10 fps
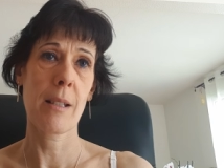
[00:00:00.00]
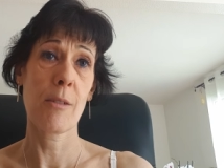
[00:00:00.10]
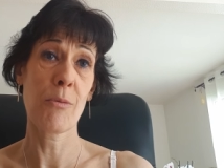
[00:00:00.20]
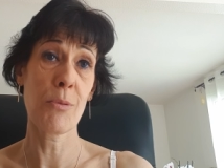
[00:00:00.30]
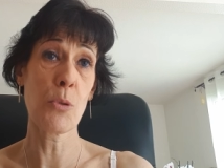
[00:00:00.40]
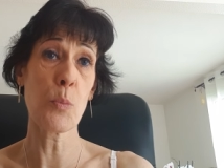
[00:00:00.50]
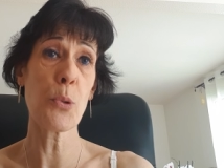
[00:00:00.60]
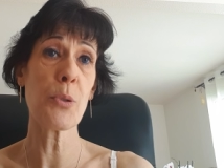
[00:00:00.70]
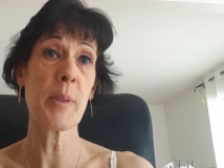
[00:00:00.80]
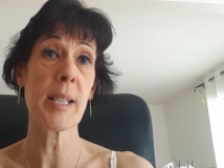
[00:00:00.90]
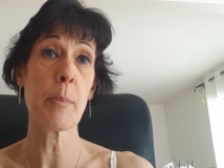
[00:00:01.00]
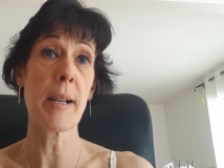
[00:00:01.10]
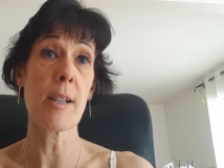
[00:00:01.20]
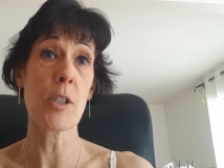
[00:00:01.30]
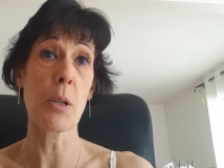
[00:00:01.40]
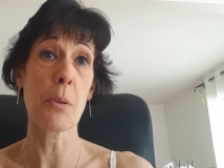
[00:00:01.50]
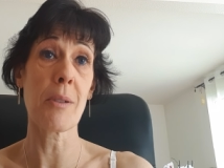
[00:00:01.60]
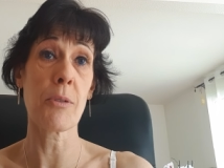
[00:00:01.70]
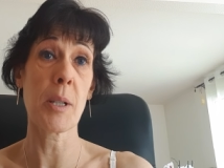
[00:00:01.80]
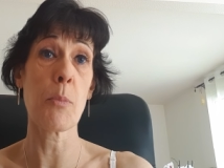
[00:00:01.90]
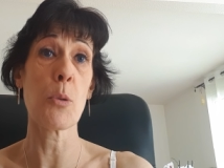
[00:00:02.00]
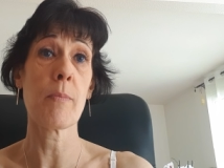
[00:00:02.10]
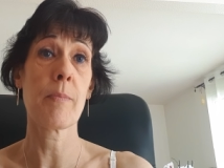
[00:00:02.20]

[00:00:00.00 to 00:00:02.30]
Vous non plus ne mettez pas la charrue avant les bœufs